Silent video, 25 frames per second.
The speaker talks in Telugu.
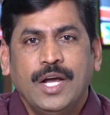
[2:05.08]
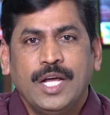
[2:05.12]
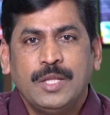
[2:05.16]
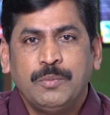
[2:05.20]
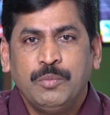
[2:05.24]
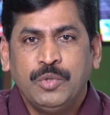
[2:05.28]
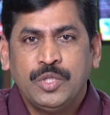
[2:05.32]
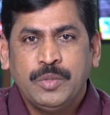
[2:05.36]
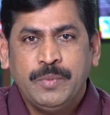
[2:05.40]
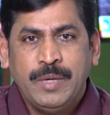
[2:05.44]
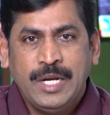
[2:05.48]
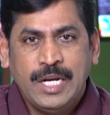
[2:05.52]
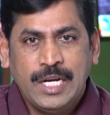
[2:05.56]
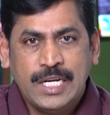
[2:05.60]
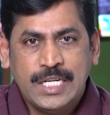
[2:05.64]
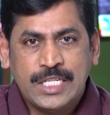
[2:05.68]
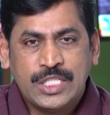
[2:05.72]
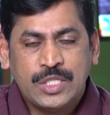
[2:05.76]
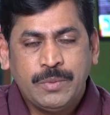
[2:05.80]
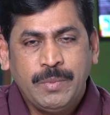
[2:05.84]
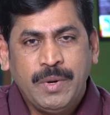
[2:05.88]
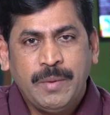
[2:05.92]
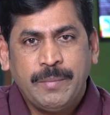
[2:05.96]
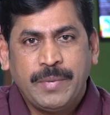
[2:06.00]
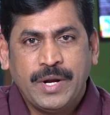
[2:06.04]
అద్భుతమైన
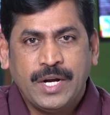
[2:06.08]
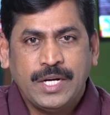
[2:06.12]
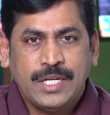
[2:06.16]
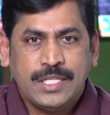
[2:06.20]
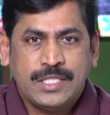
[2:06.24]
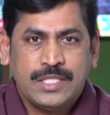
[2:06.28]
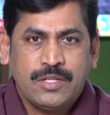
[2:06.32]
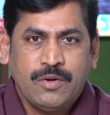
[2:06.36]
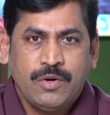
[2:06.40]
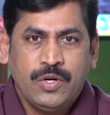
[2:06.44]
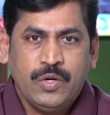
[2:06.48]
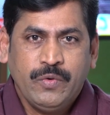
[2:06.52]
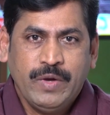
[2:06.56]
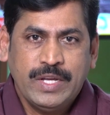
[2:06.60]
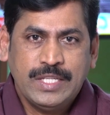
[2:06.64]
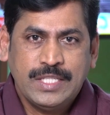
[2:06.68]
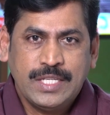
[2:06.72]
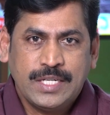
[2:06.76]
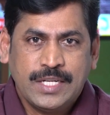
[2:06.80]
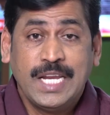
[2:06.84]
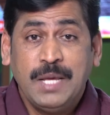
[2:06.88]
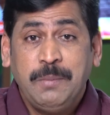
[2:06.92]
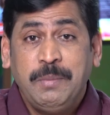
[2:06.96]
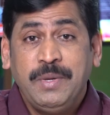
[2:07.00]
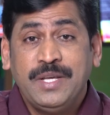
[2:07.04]
లిస్టు మేము ప్రకటిస్తామంటూ
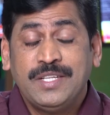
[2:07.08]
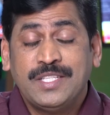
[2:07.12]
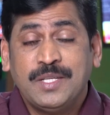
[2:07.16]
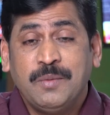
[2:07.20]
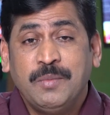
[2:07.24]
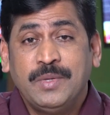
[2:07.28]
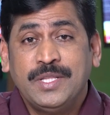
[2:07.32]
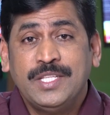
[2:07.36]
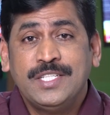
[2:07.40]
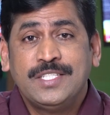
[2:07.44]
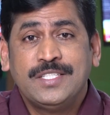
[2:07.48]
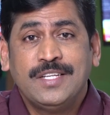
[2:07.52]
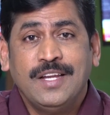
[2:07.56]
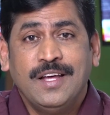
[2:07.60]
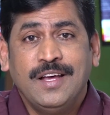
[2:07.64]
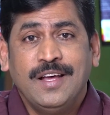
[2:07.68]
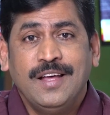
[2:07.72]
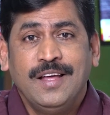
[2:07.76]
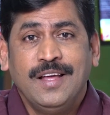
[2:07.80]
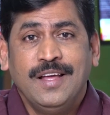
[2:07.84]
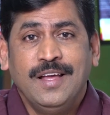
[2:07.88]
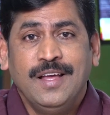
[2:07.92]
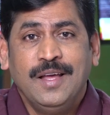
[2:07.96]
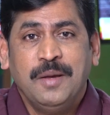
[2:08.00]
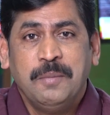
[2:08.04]
వైఎస్ఆర్ టీపీకి సంబంధించిన
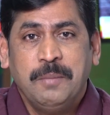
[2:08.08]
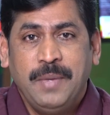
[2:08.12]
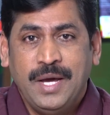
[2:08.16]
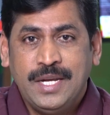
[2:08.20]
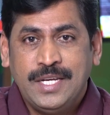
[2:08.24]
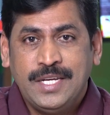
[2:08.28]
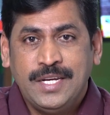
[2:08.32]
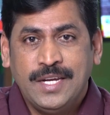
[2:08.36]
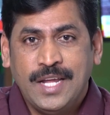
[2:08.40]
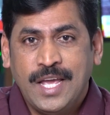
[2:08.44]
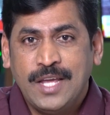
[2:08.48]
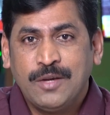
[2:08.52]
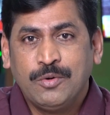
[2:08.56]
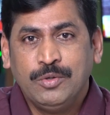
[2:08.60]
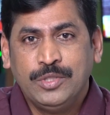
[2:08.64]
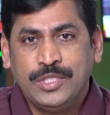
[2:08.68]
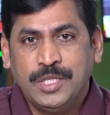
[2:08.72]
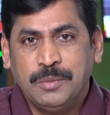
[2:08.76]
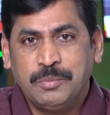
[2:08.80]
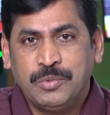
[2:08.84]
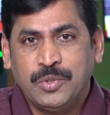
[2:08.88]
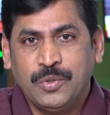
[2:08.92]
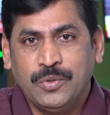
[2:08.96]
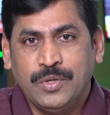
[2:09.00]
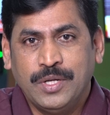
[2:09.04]
పార్టీ నాయకులు
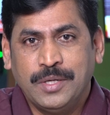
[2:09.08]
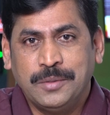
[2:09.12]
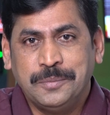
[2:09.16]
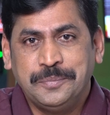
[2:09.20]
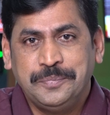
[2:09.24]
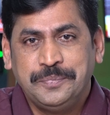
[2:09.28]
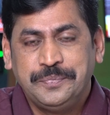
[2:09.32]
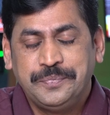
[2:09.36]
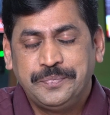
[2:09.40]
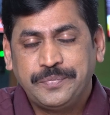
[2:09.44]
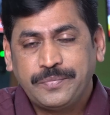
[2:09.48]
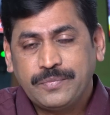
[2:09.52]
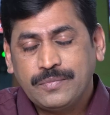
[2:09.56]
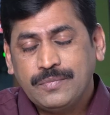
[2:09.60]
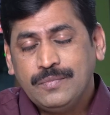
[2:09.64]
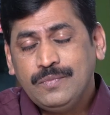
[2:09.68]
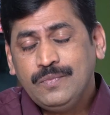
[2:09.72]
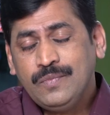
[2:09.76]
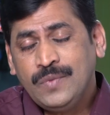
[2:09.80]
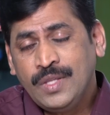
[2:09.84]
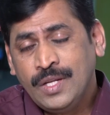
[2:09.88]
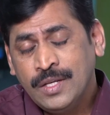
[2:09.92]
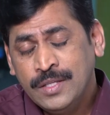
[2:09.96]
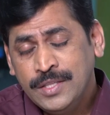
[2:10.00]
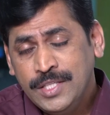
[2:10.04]
చెప్తూ ఉన్నారు
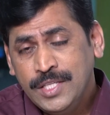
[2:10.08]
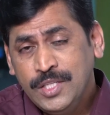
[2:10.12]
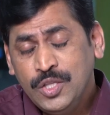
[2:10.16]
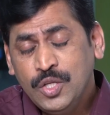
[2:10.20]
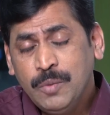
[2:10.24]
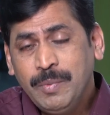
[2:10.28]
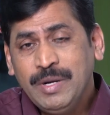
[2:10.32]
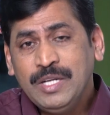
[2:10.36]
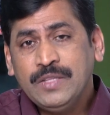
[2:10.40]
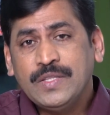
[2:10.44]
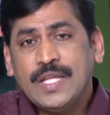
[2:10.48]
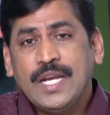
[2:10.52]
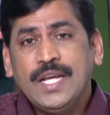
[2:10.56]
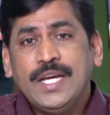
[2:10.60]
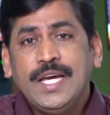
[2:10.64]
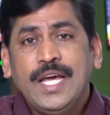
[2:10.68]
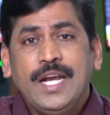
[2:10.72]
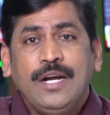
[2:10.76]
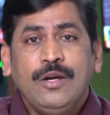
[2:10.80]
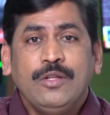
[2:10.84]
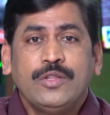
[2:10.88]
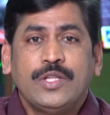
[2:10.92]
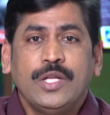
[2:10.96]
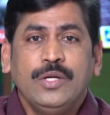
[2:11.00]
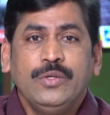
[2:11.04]
దీంతోపాటు
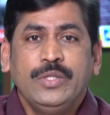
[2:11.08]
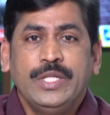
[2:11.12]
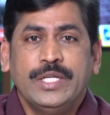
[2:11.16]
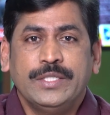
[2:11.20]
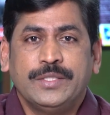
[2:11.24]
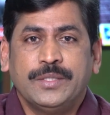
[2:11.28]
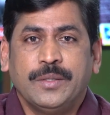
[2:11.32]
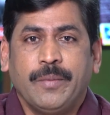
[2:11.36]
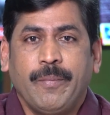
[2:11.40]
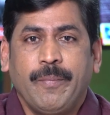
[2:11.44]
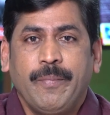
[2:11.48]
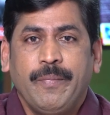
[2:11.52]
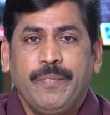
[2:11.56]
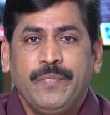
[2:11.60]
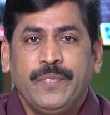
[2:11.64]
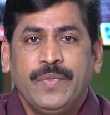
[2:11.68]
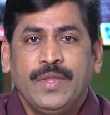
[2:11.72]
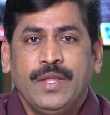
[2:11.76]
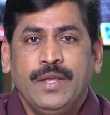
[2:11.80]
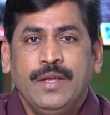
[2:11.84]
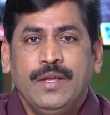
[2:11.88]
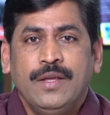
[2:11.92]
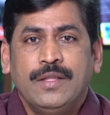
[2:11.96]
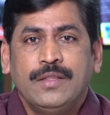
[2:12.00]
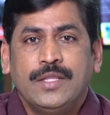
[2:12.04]
తెలంగాణలో తెలుగుదేశం
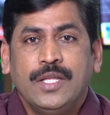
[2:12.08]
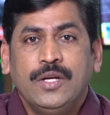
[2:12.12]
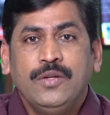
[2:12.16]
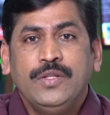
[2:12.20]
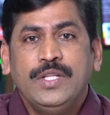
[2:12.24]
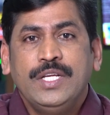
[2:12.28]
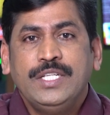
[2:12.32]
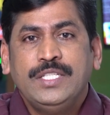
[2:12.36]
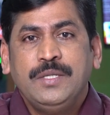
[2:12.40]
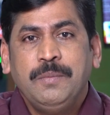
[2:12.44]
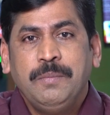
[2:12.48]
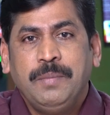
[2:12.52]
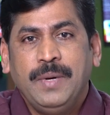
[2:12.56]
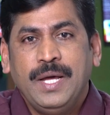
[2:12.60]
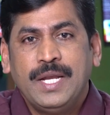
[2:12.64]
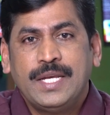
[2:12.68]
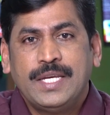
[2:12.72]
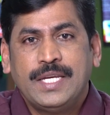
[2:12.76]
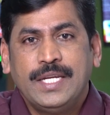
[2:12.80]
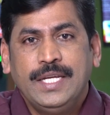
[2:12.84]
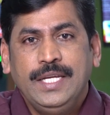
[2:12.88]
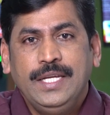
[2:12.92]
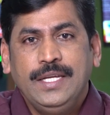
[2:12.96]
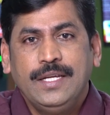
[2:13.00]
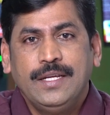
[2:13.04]
తెలుగుదేశం
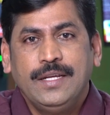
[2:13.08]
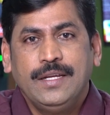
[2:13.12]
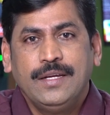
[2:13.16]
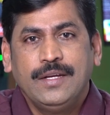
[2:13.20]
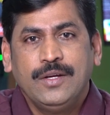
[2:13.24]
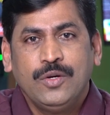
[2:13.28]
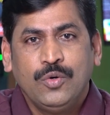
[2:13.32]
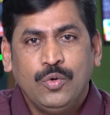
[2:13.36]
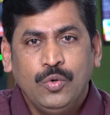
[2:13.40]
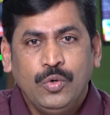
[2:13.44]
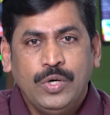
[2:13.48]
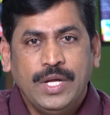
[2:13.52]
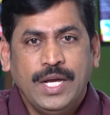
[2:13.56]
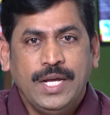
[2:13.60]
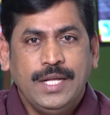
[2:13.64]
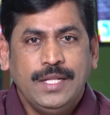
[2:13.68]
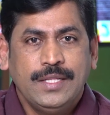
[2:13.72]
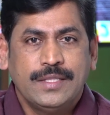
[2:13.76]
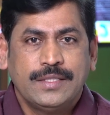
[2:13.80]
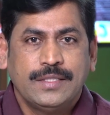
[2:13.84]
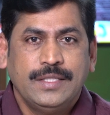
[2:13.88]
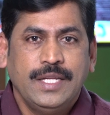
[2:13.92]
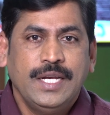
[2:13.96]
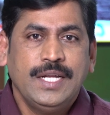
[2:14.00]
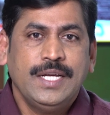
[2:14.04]
పార్టీ కూడా
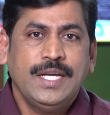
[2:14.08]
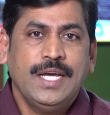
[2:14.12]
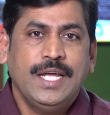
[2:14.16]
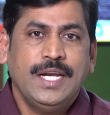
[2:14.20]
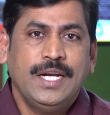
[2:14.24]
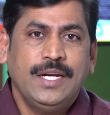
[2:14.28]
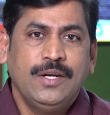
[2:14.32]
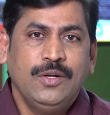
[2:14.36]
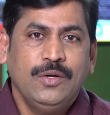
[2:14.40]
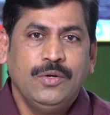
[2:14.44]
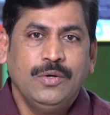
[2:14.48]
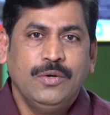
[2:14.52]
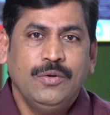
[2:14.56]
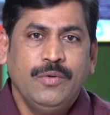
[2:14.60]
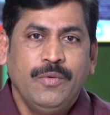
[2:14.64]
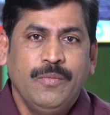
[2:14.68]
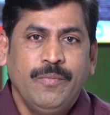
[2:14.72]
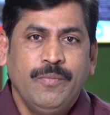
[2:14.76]
తెలంగాణలో